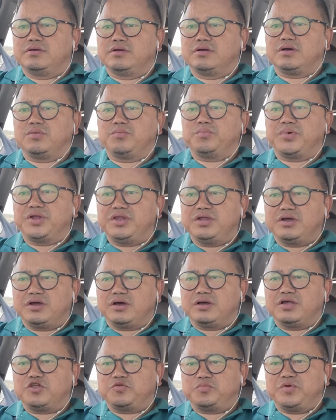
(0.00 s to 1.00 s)
कंपनी
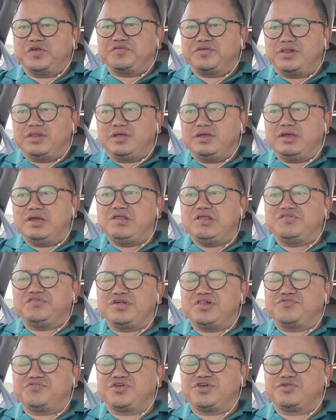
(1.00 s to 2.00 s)
का स्पेशली
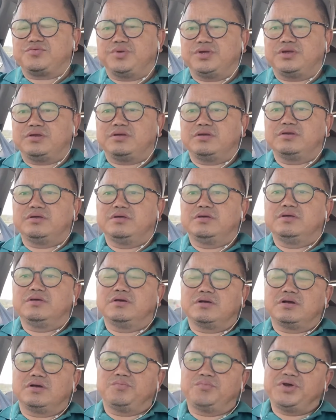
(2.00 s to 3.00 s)
इनिशियल स्टेज में
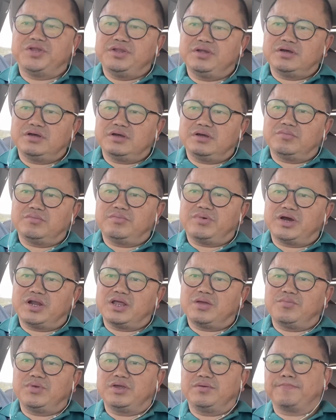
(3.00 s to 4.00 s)
कंपनी का
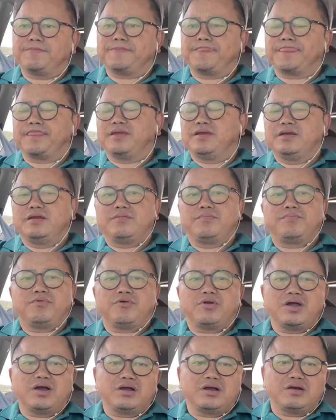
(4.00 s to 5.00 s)
बारे में
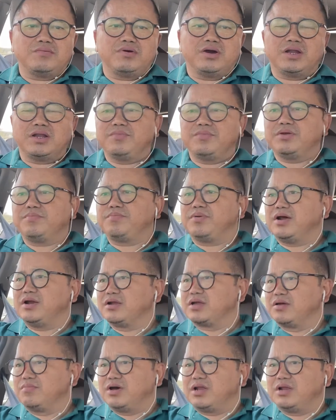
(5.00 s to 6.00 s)
प्रोडक्ट का बारे में प्लान
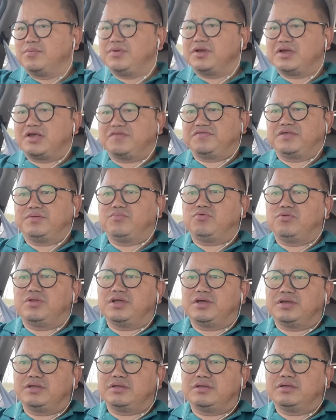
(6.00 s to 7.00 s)
के बारे में कैसे
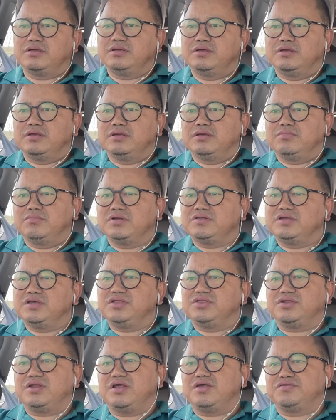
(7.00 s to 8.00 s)
बोलना है बस
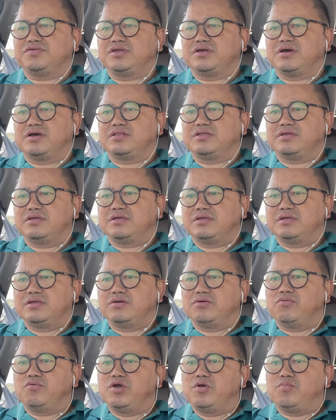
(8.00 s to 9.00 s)
इतना सिखा दे
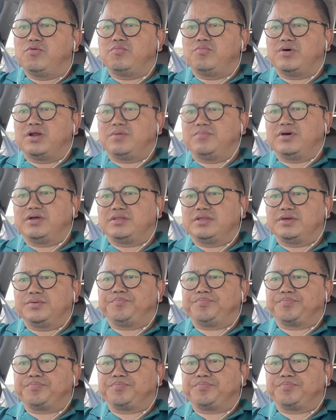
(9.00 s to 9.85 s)
वही बहुत बड़ा बात है